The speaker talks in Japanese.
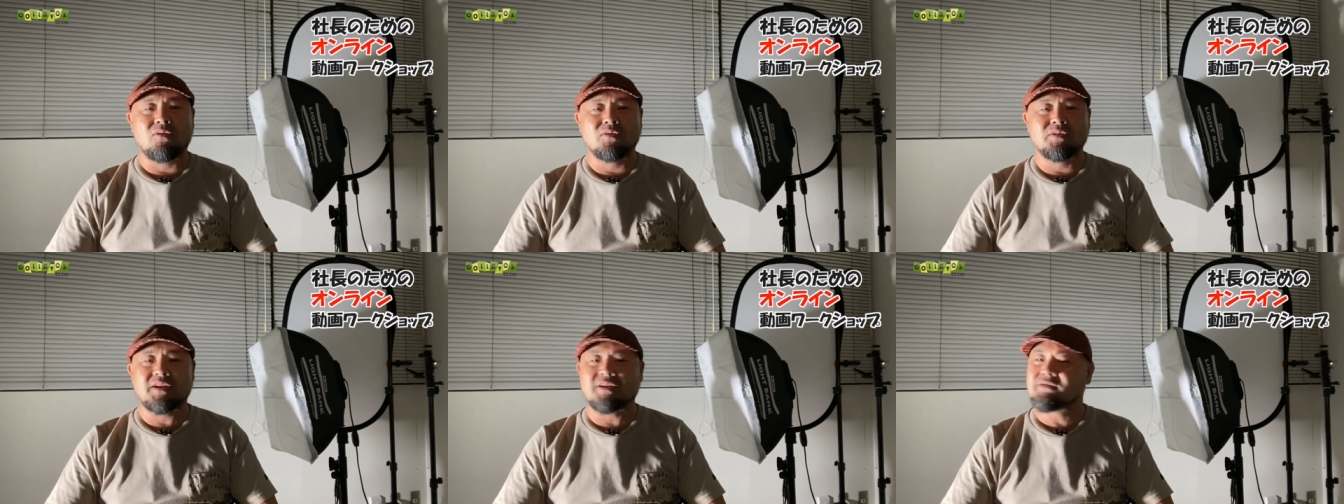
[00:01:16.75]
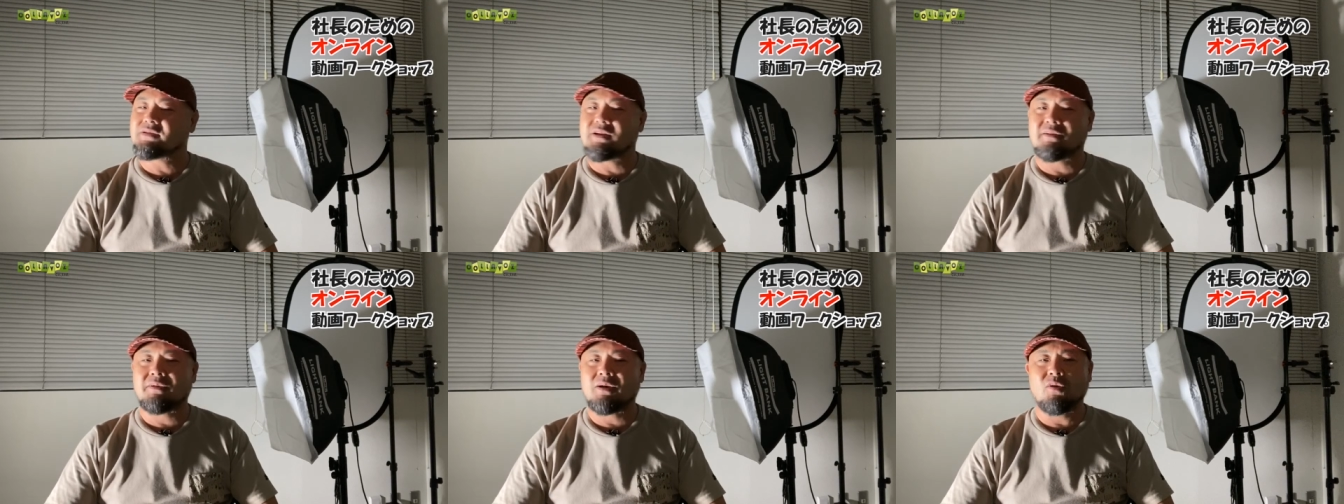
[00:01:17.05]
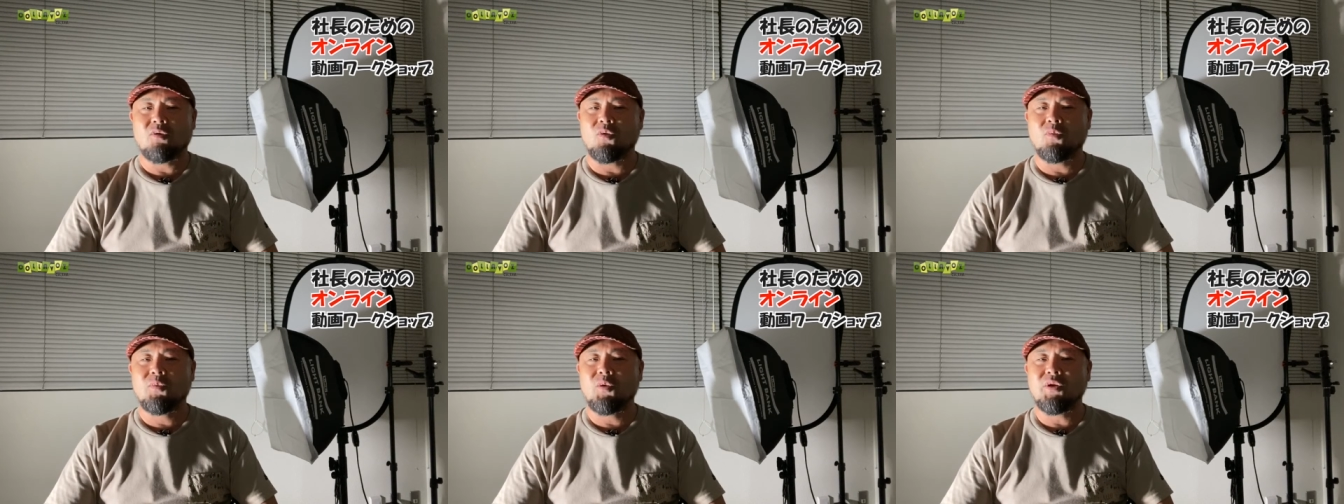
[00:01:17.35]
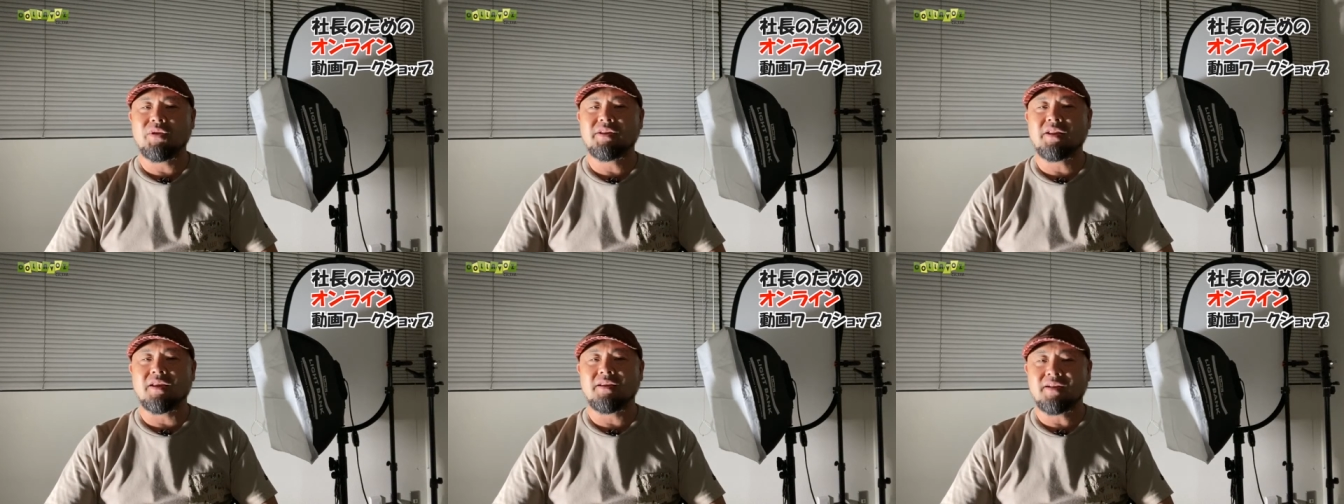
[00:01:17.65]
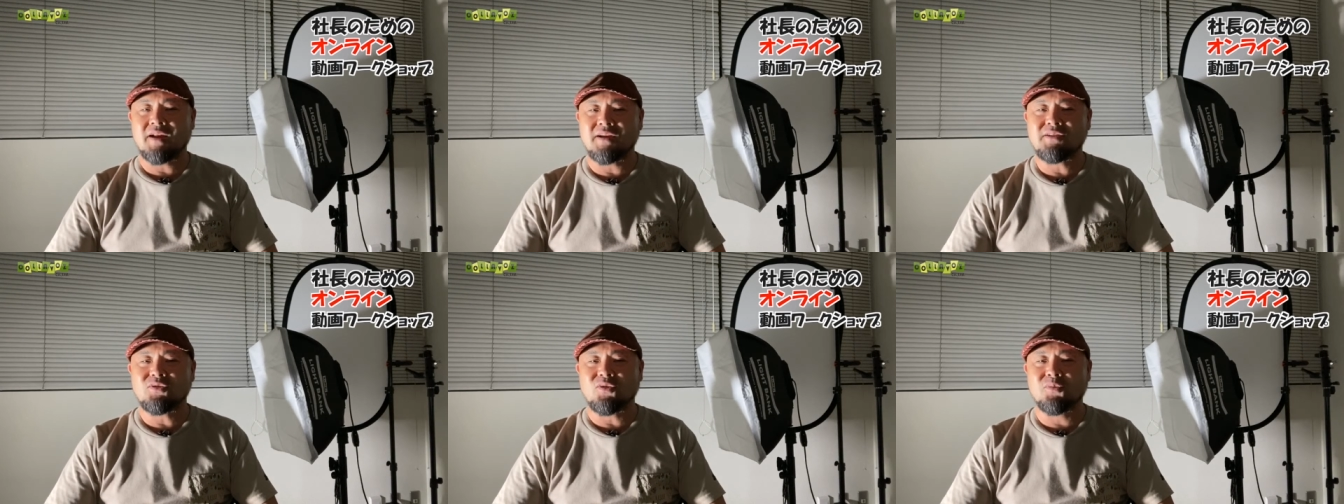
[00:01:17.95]
お客さんは覚えてい
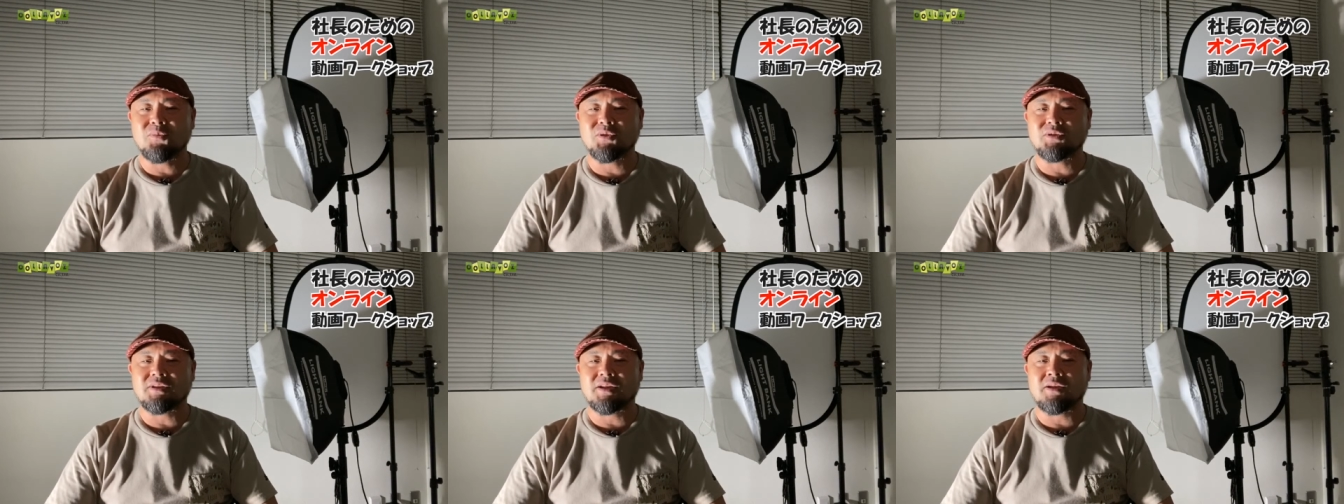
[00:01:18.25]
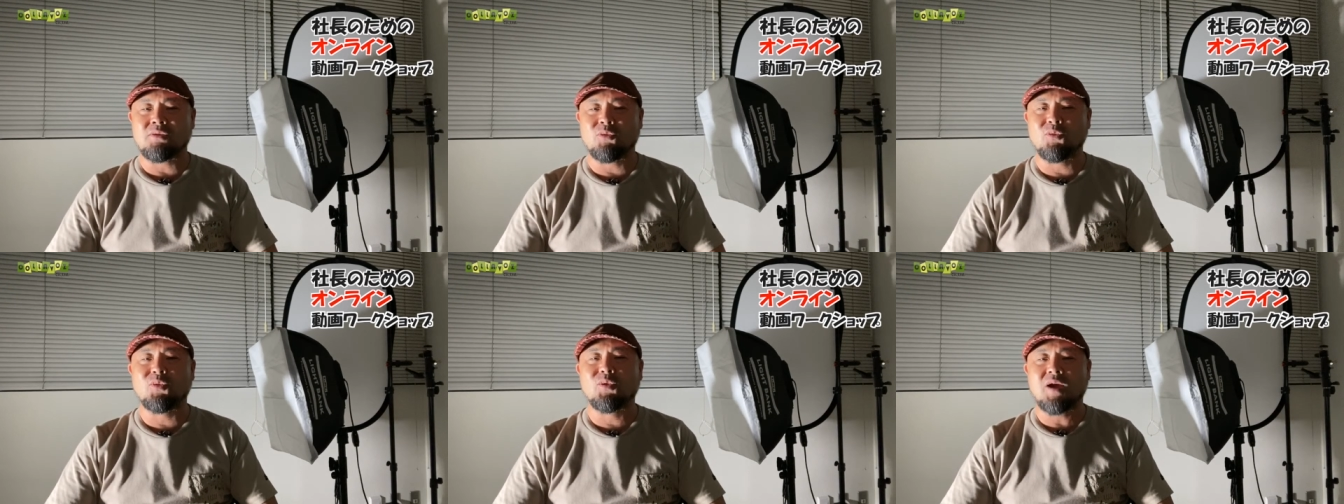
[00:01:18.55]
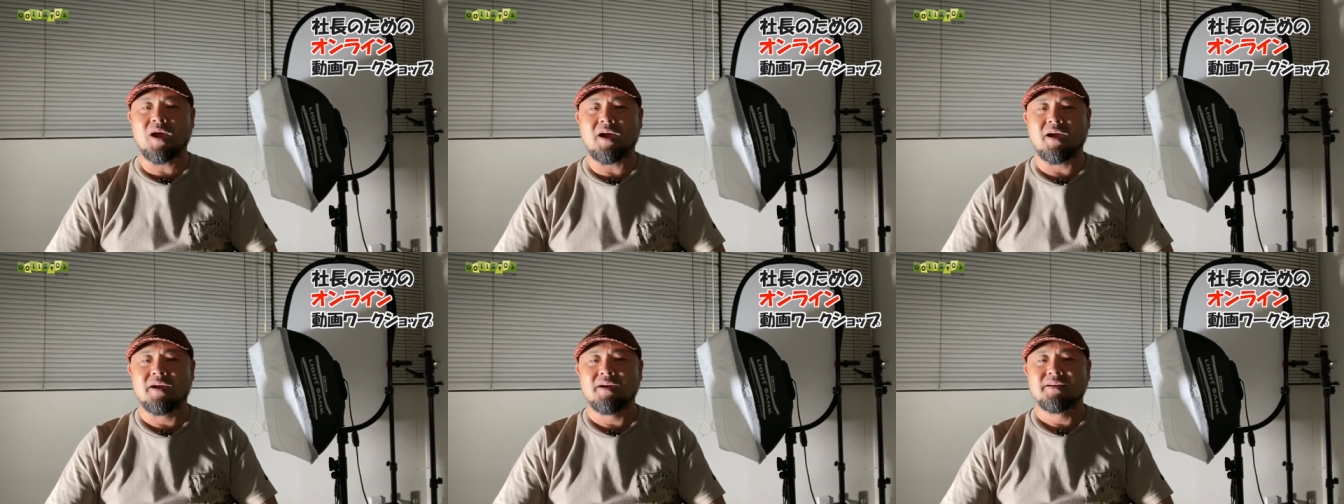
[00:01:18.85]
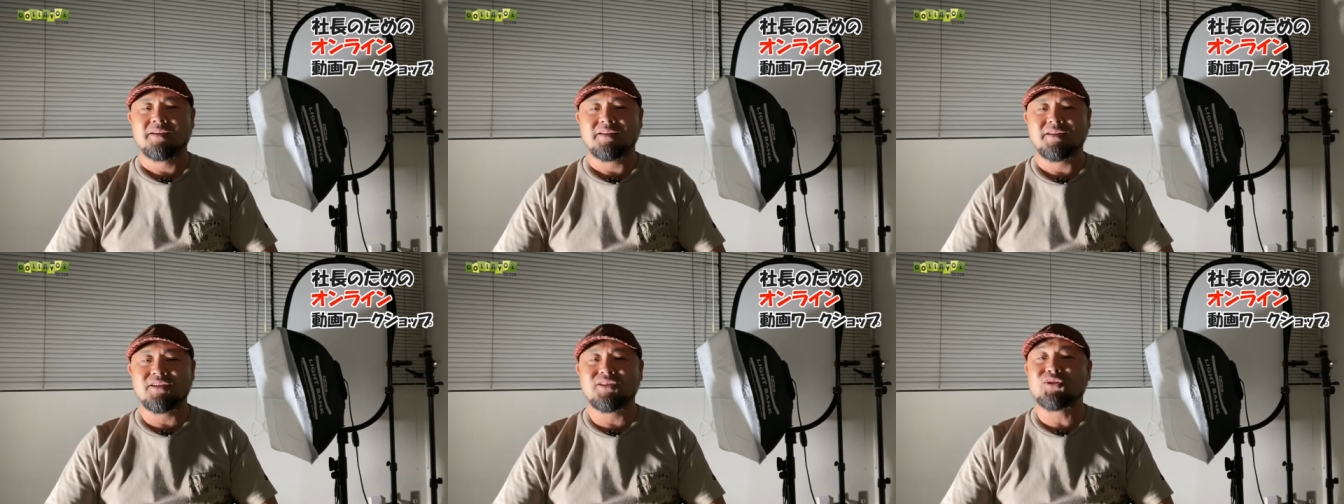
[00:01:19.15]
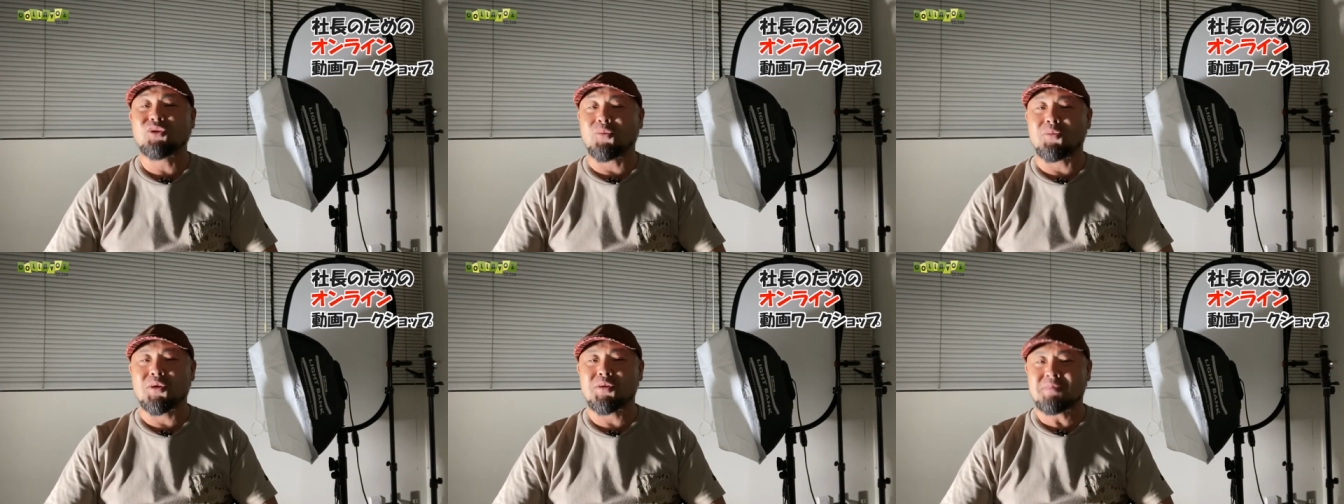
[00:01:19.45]
ないと思った方がいい
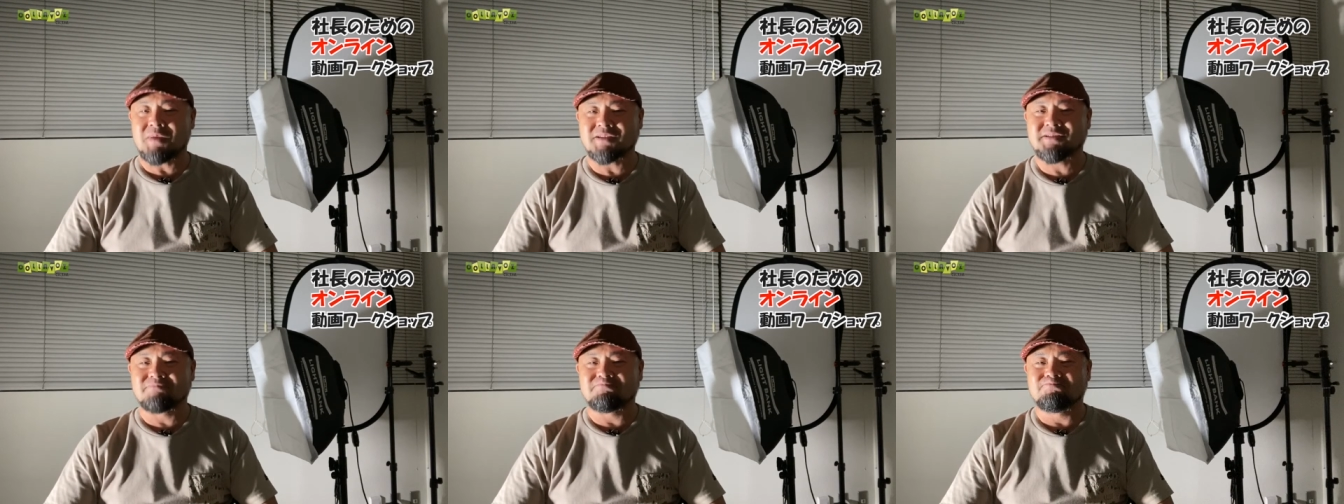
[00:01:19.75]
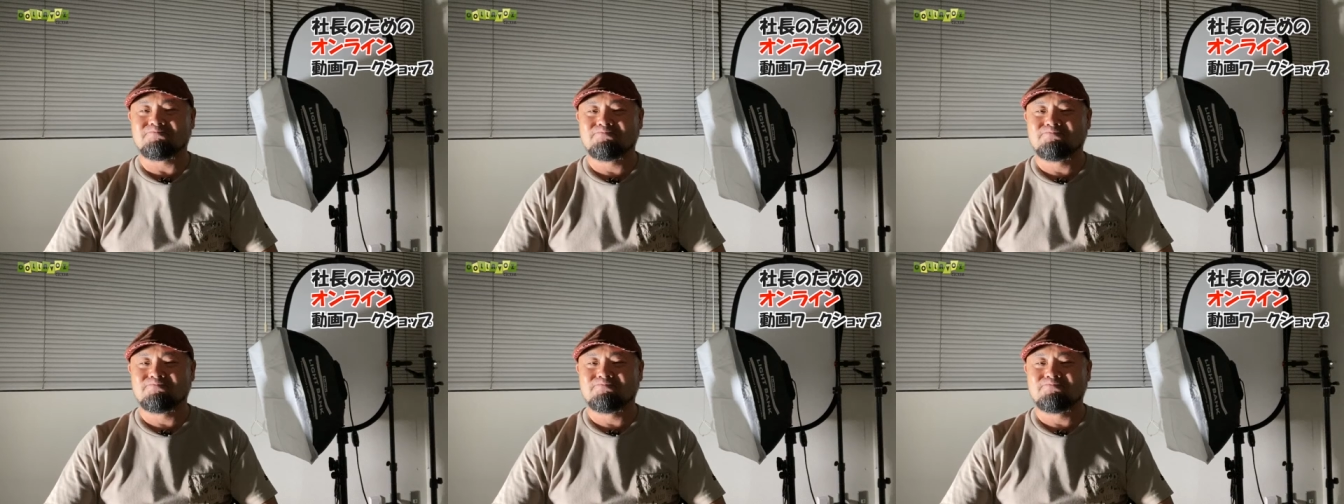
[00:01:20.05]
と思います。